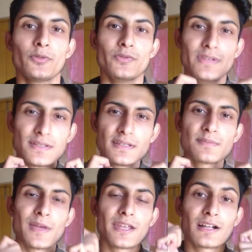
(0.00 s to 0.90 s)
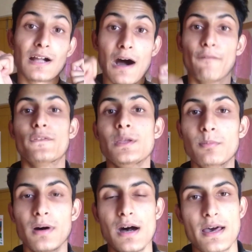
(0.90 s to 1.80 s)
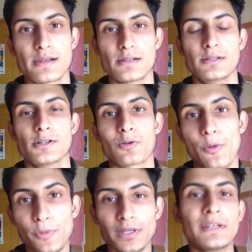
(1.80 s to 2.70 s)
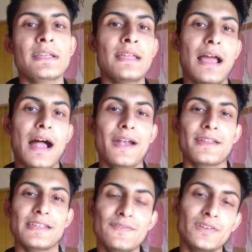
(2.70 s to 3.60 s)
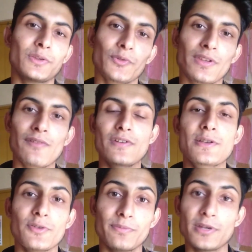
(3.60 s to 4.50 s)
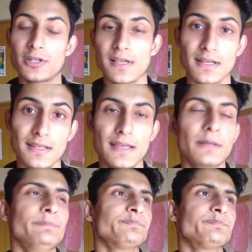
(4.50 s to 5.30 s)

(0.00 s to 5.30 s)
तो ये चीज़ मैंने काफ़ी बार कम्युनिटी एंड इवन दूसरे वीडियोस में शेयर की है